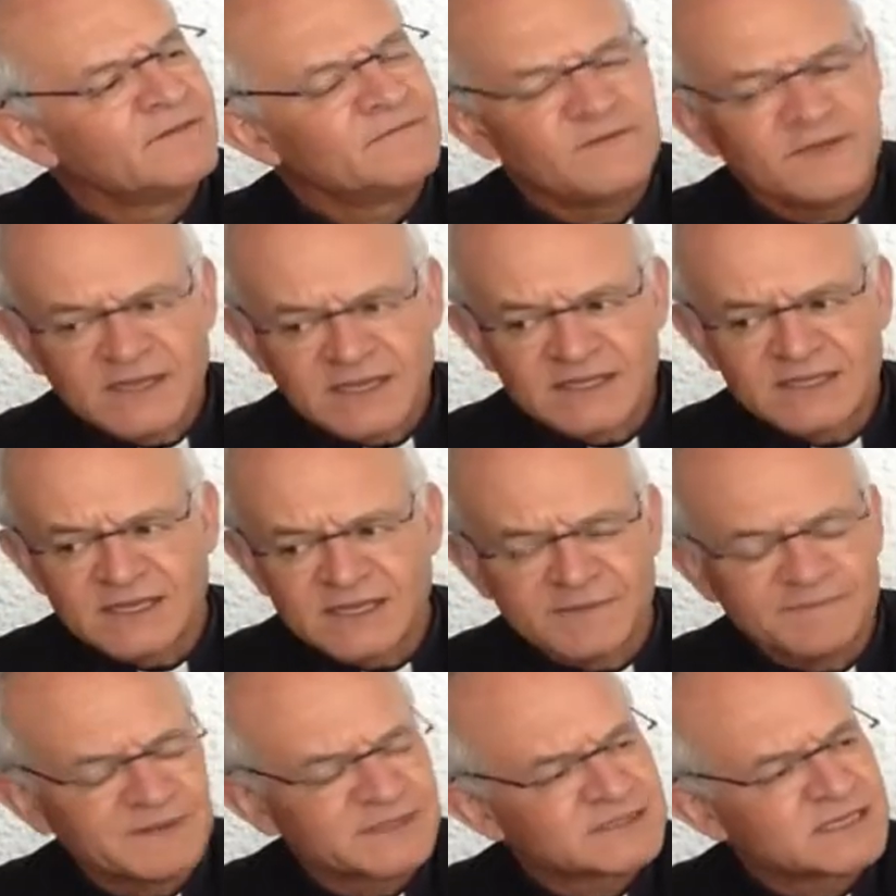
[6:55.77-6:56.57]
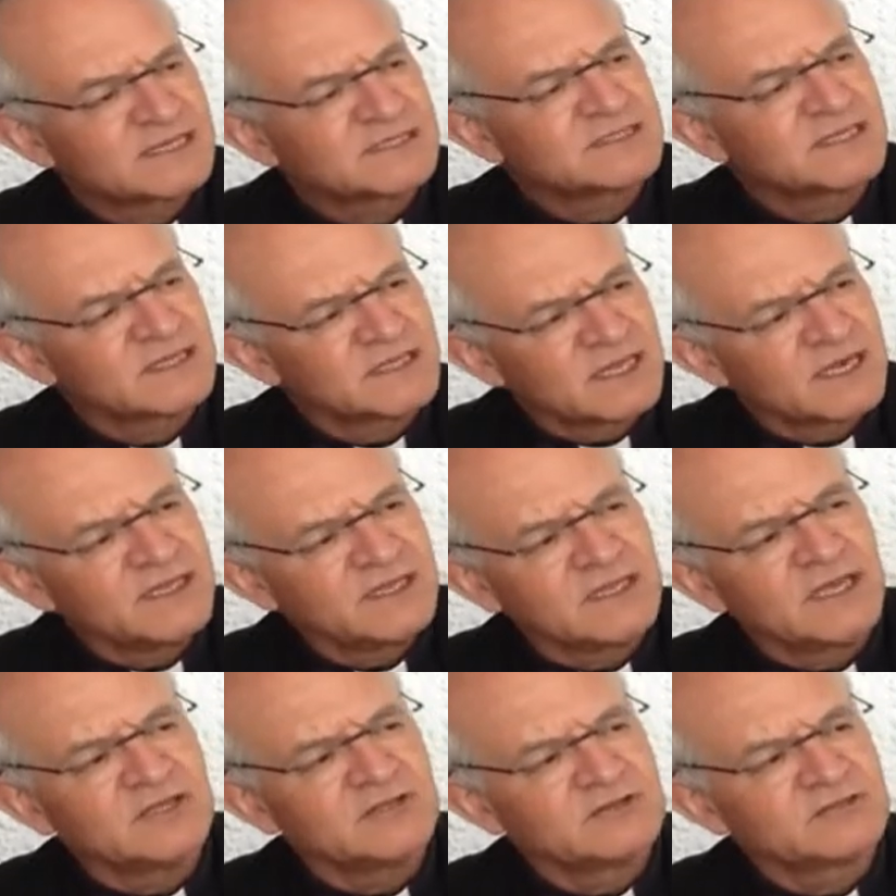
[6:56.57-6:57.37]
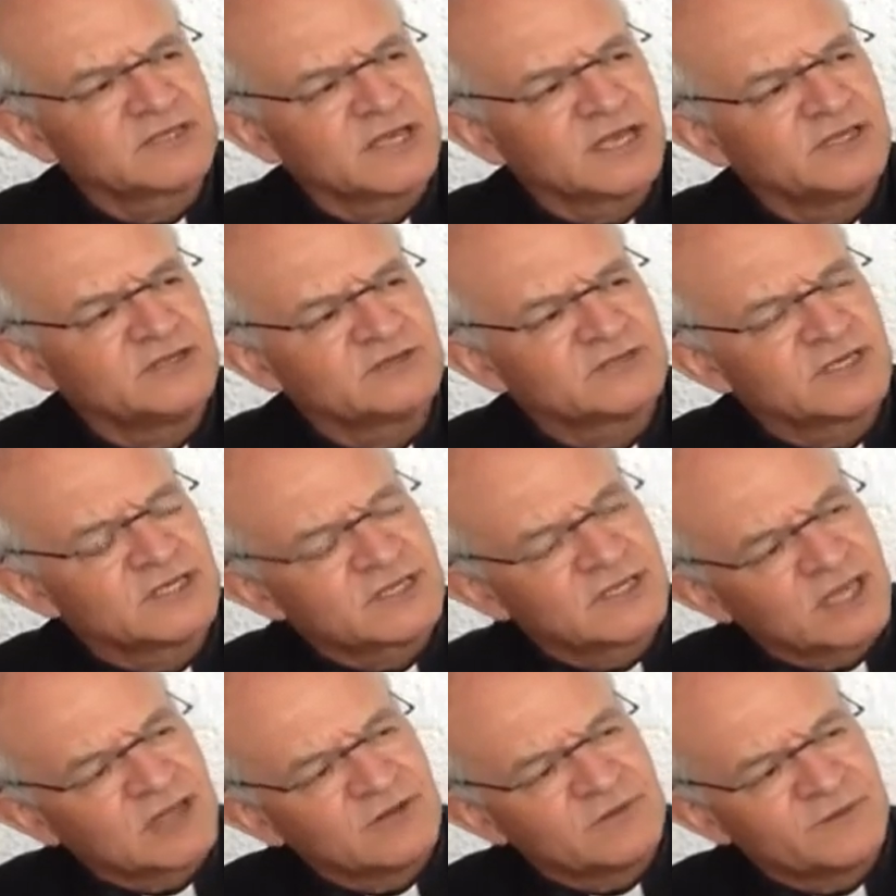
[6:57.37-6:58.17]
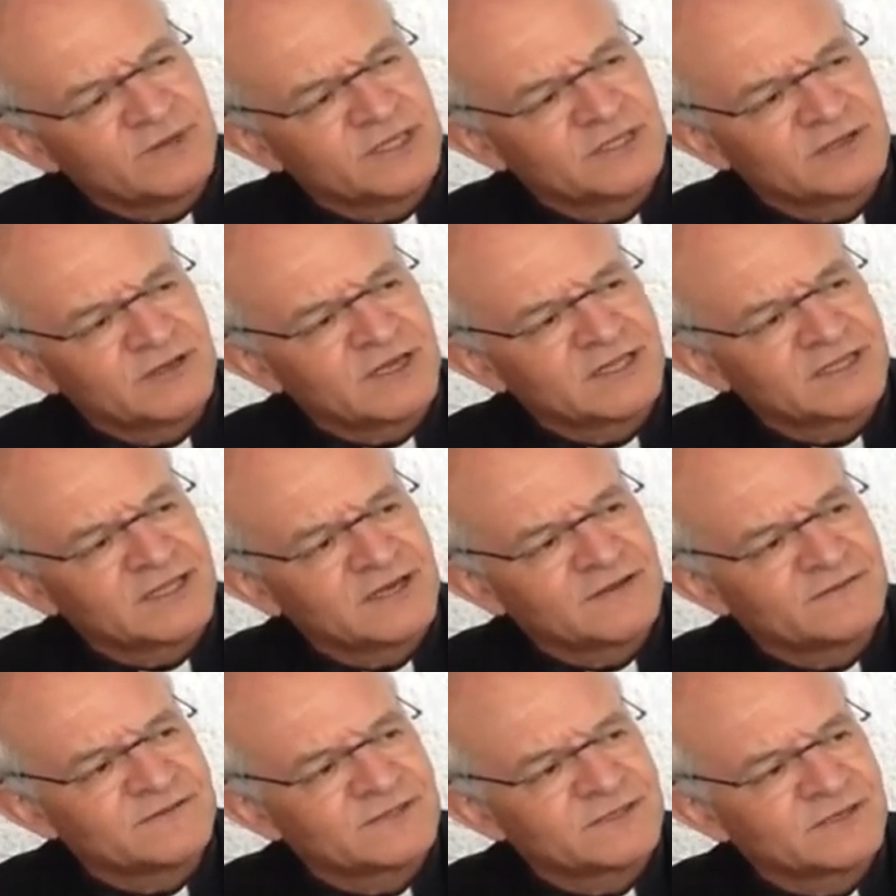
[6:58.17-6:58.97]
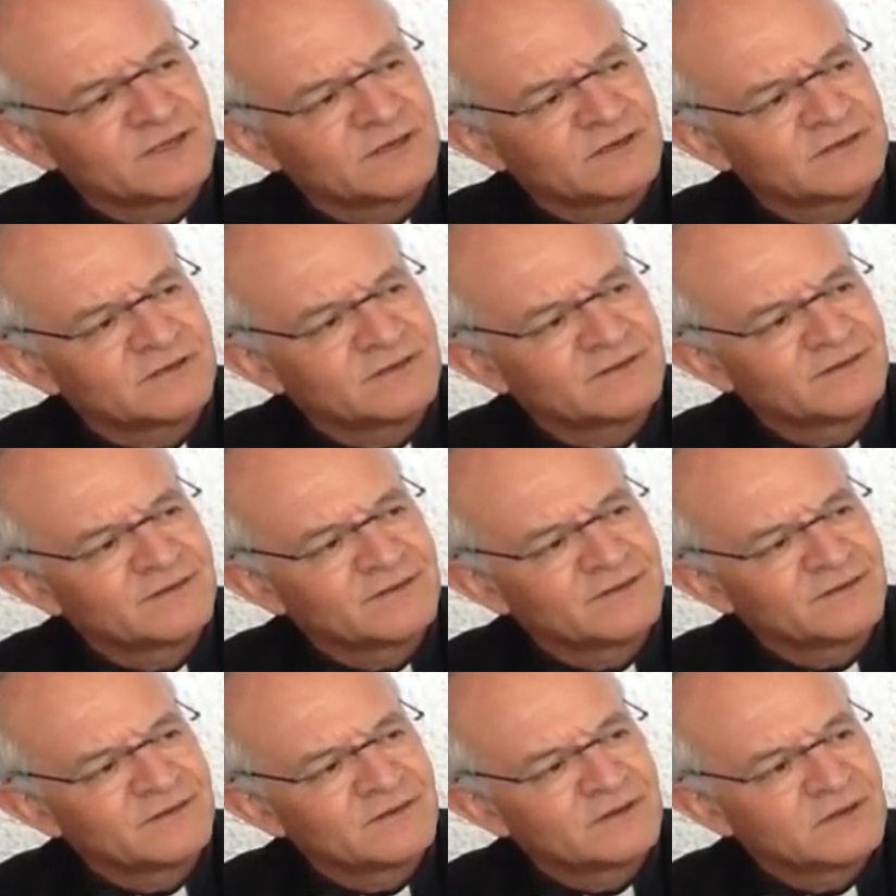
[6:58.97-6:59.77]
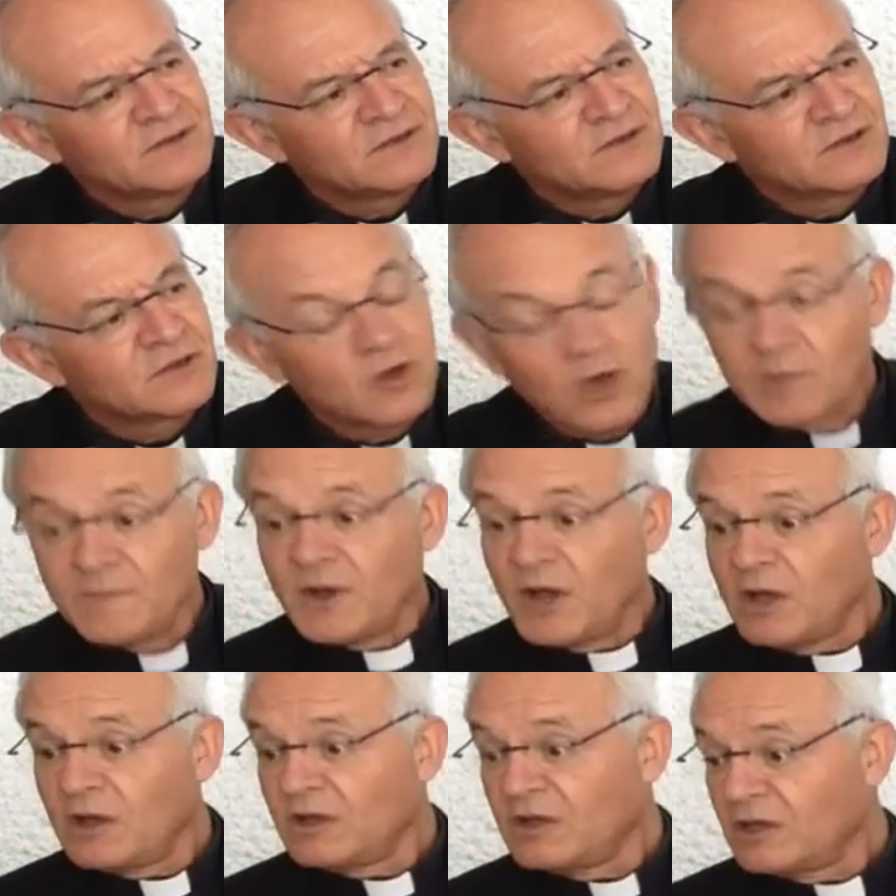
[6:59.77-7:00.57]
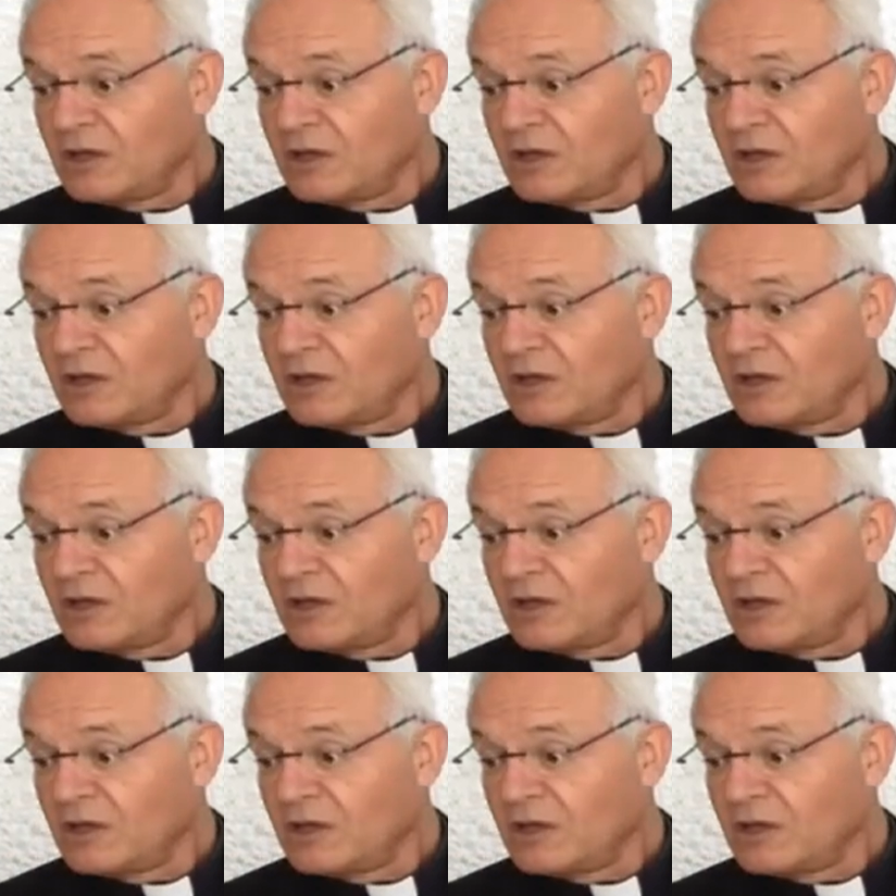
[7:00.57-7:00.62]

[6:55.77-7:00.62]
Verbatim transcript: Fíjate que pasaste 32 años sentado viendo la televisión. ¿Cómo?